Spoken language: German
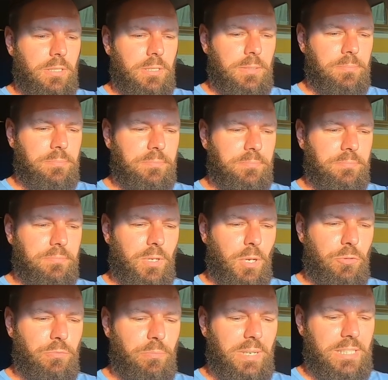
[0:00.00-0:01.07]
ähm,
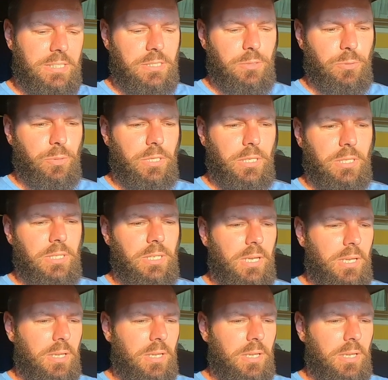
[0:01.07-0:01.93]
auf dem letzten Drücker